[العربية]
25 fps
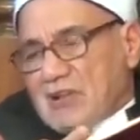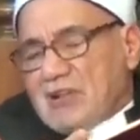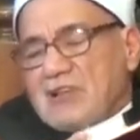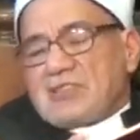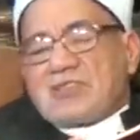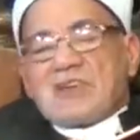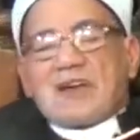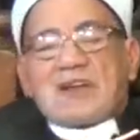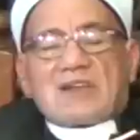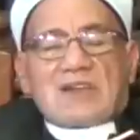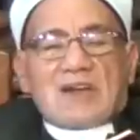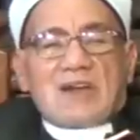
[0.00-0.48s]

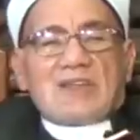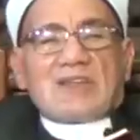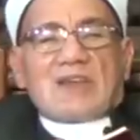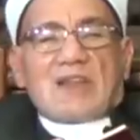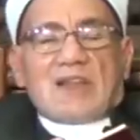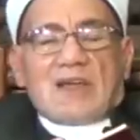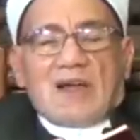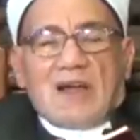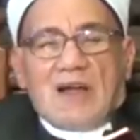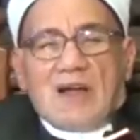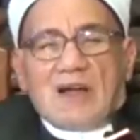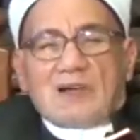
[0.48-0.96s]
إذا كان
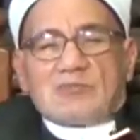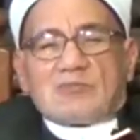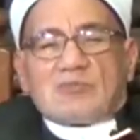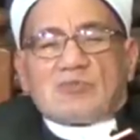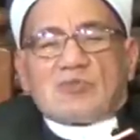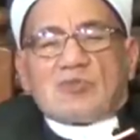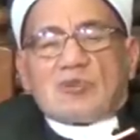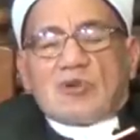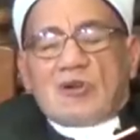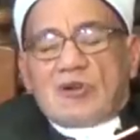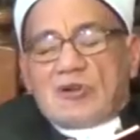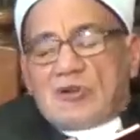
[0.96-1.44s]

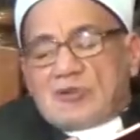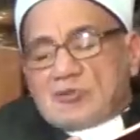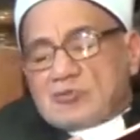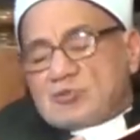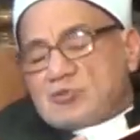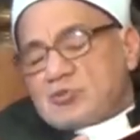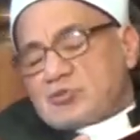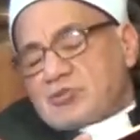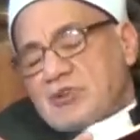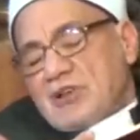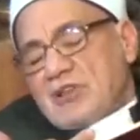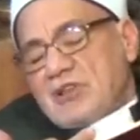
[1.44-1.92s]
الأعم
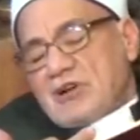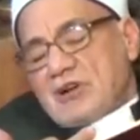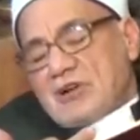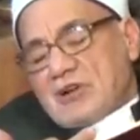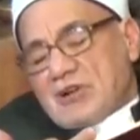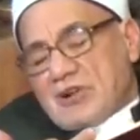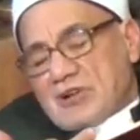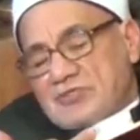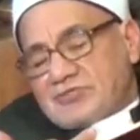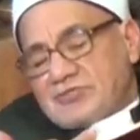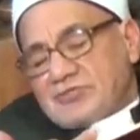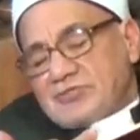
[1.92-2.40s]
جزء
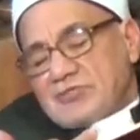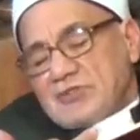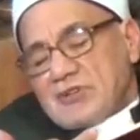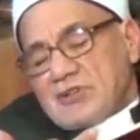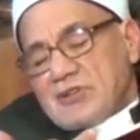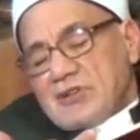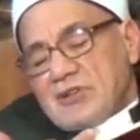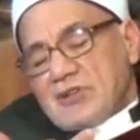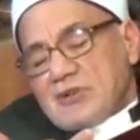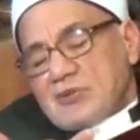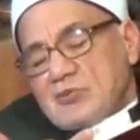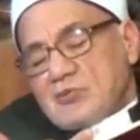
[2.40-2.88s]
الأخص
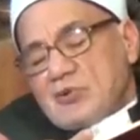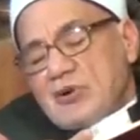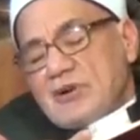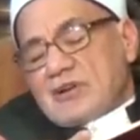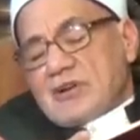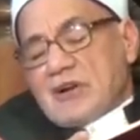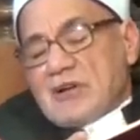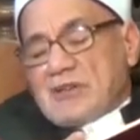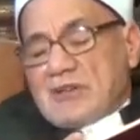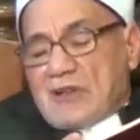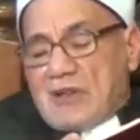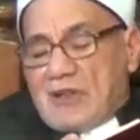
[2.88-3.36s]

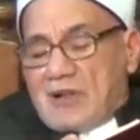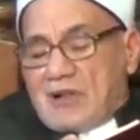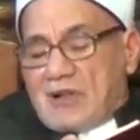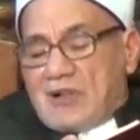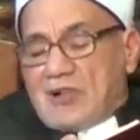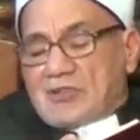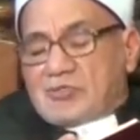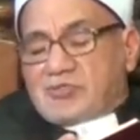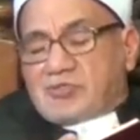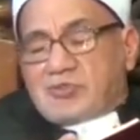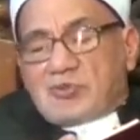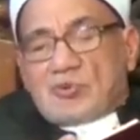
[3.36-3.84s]
وكان
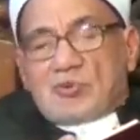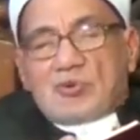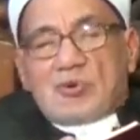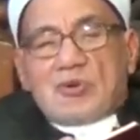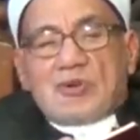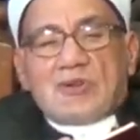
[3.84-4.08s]
الأخص